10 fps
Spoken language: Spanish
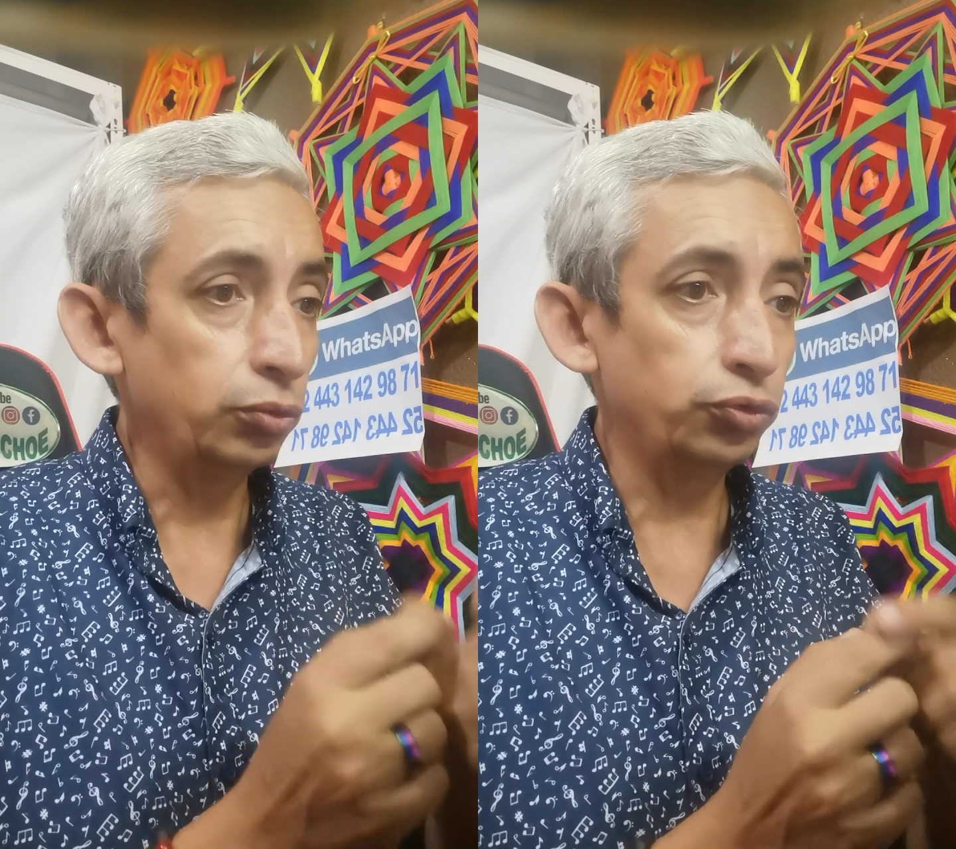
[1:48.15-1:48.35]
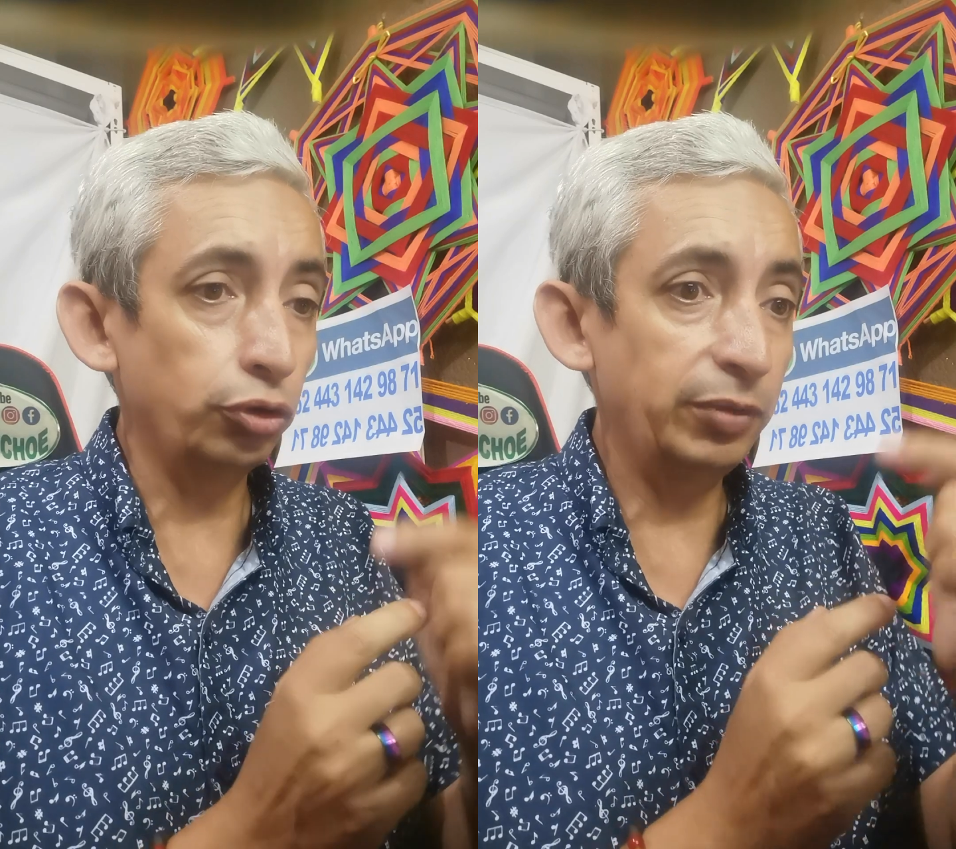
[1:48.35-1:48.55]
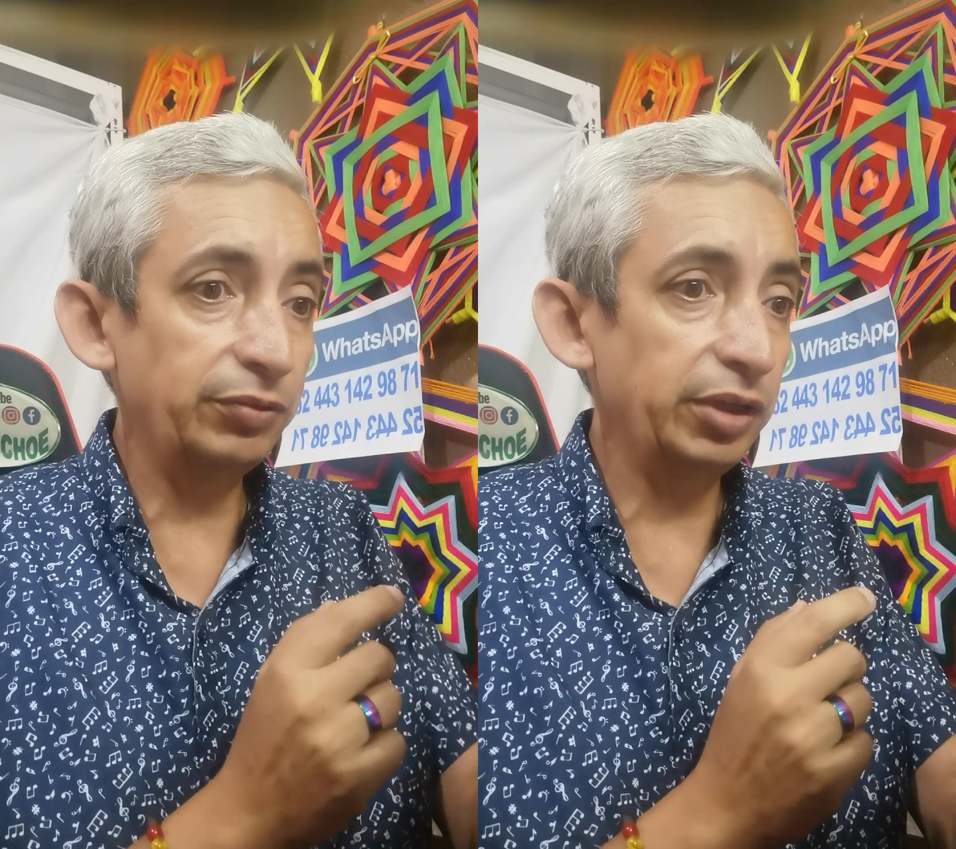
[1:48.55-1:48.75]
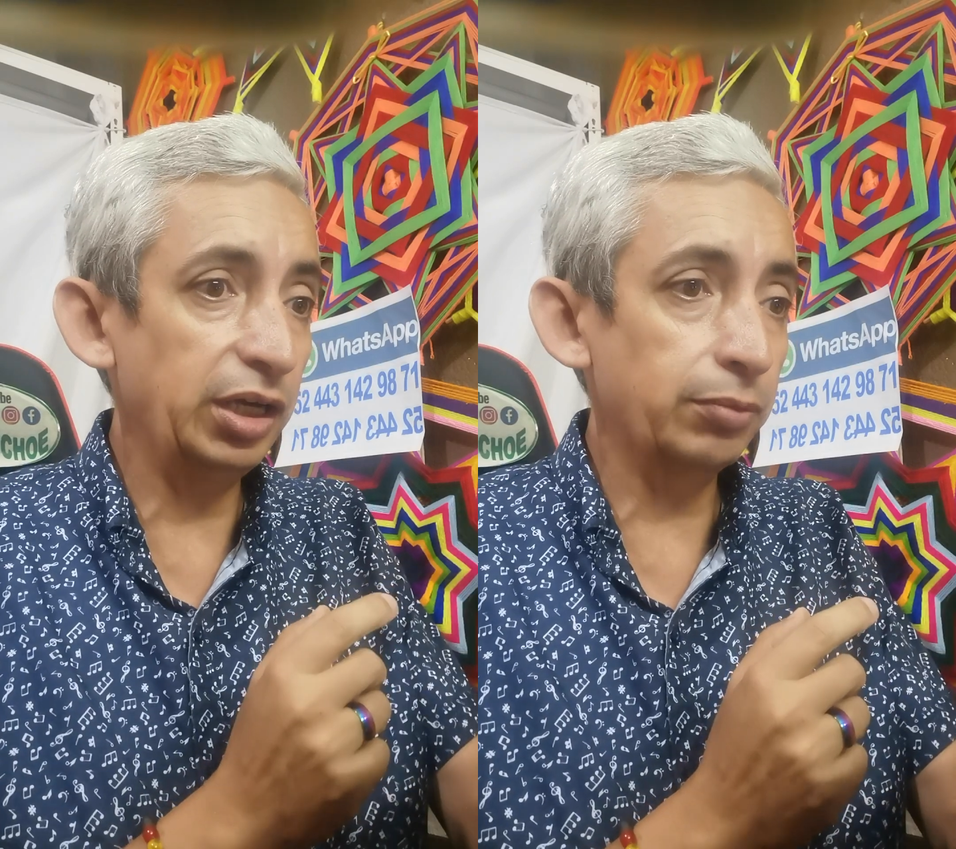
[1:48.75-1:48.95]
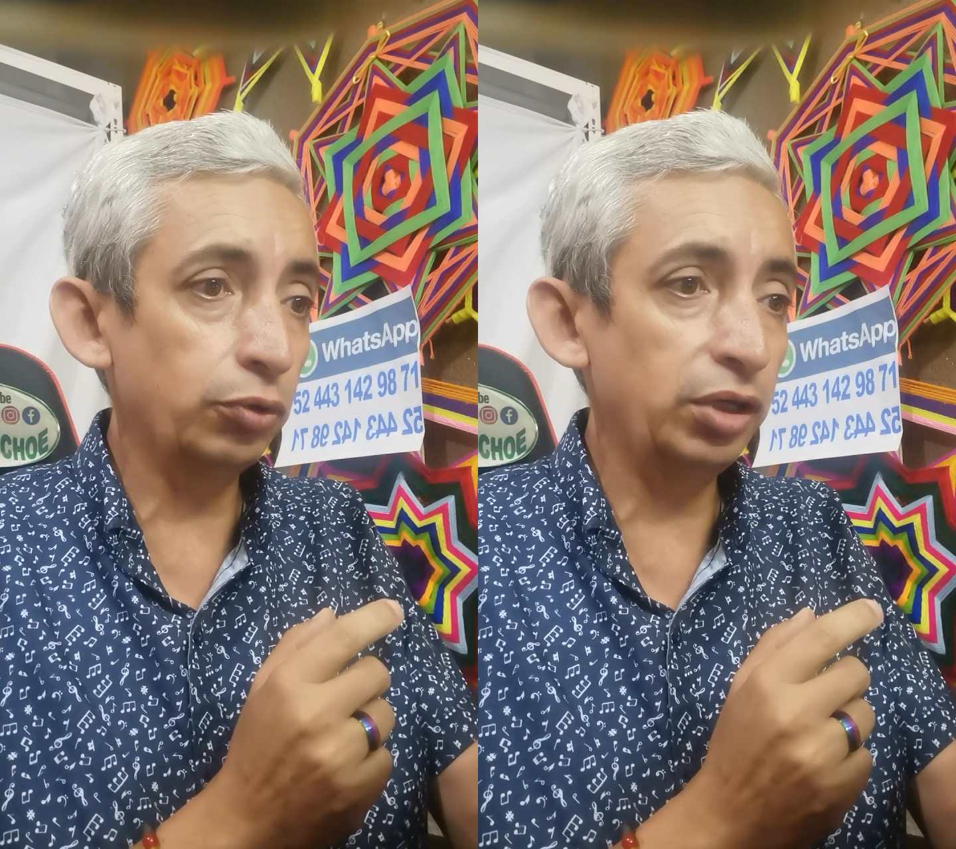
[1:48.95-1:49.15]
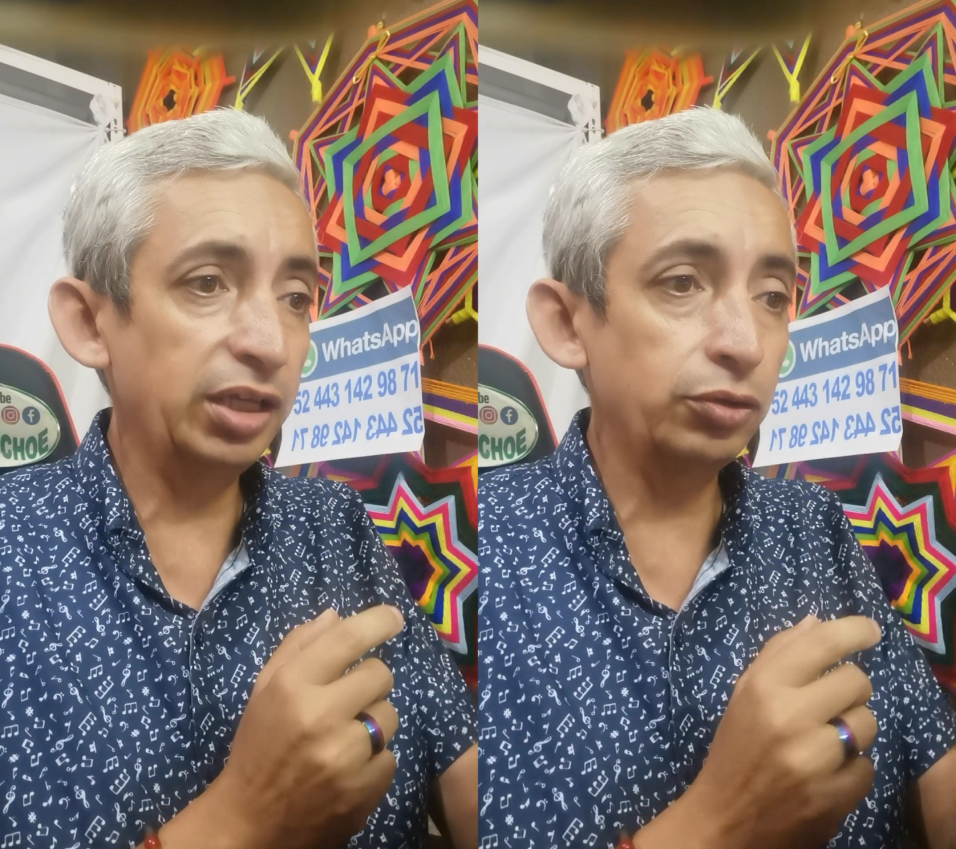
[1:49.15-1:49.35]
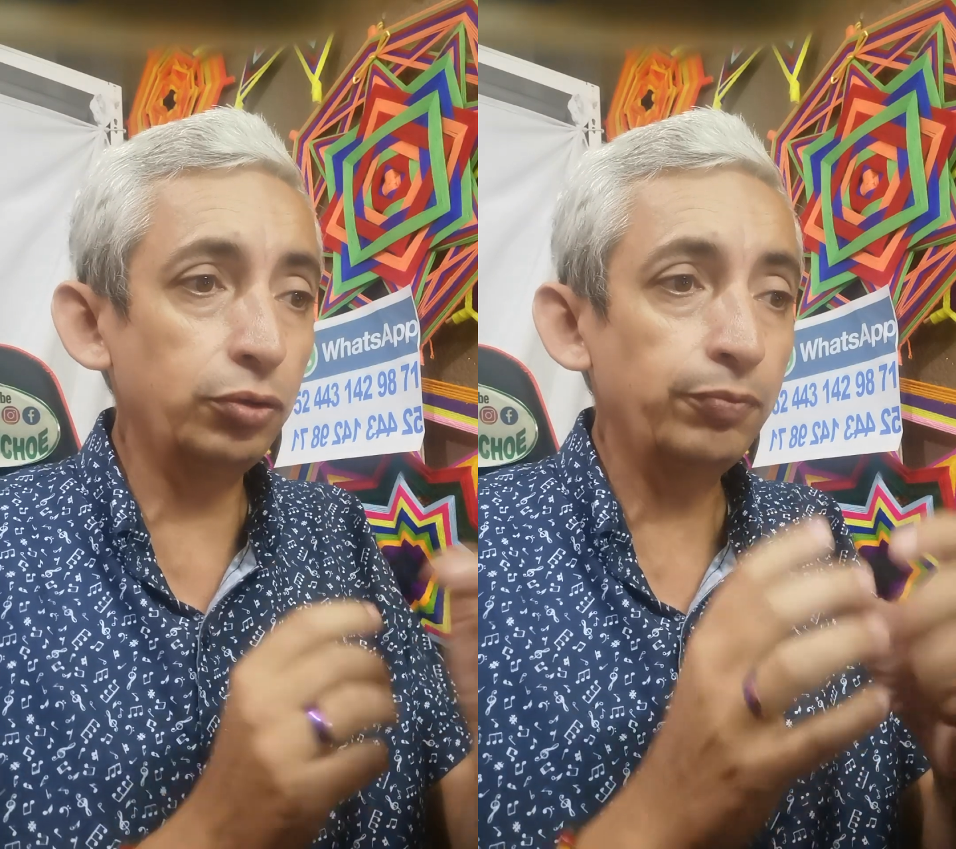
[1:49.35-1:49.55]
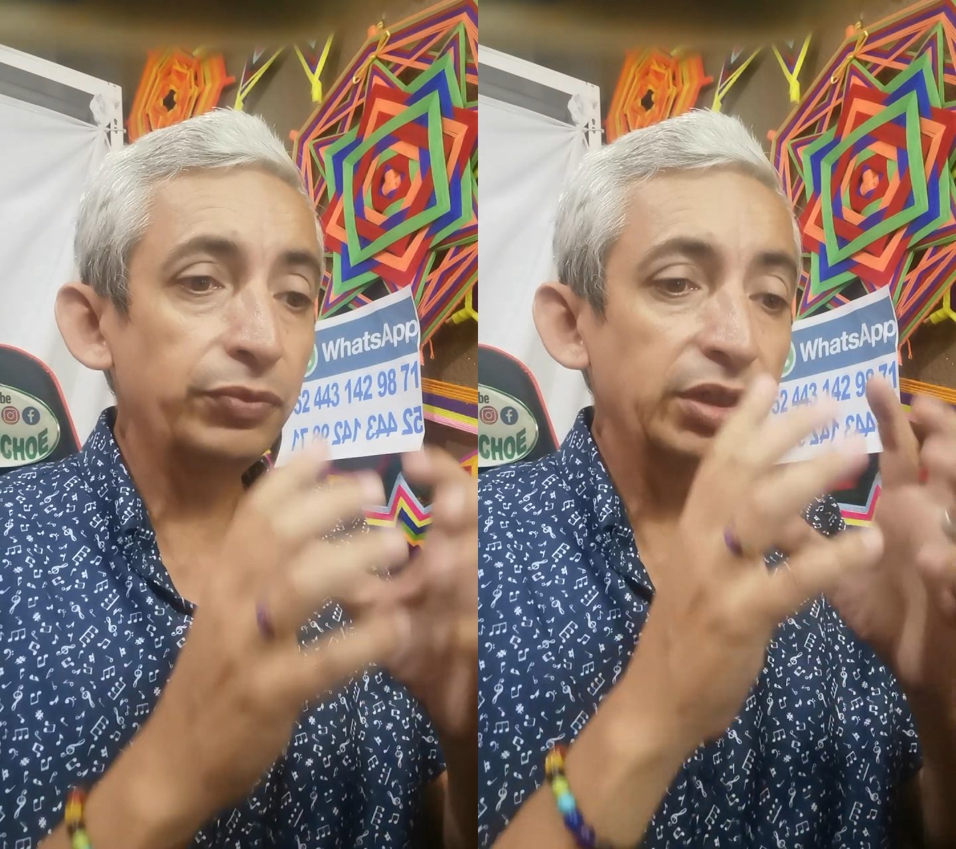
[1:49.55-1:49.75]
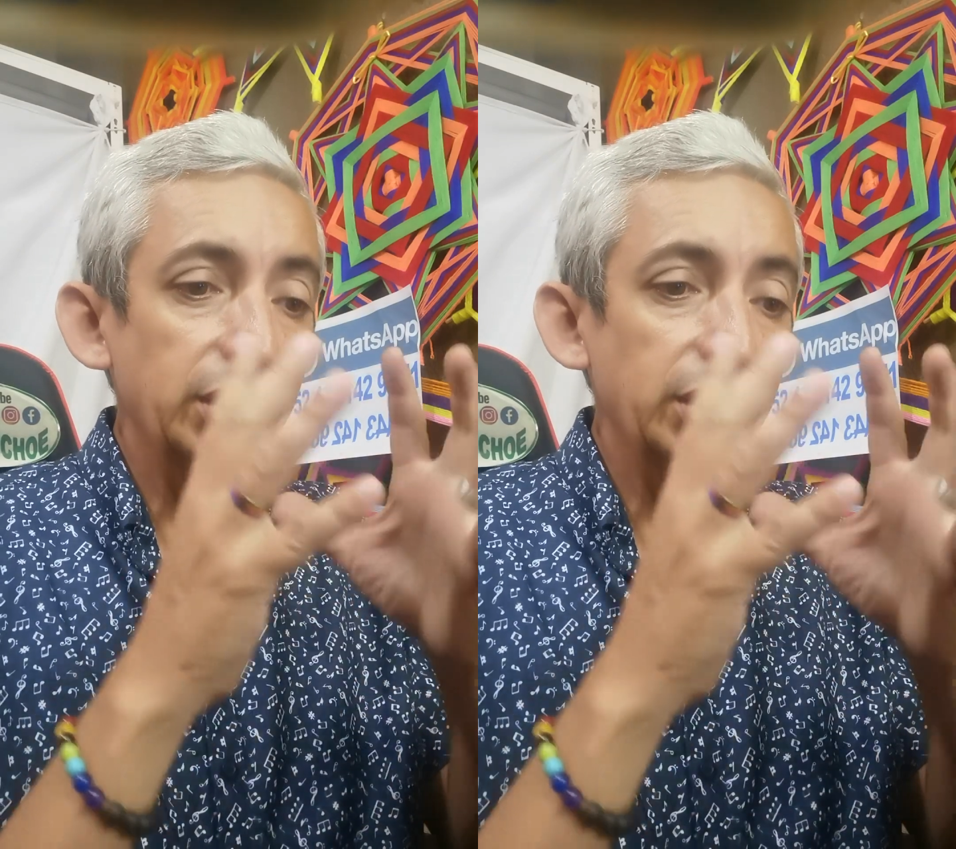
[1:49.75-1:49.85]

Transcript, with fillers: Tú tomas bicarbonato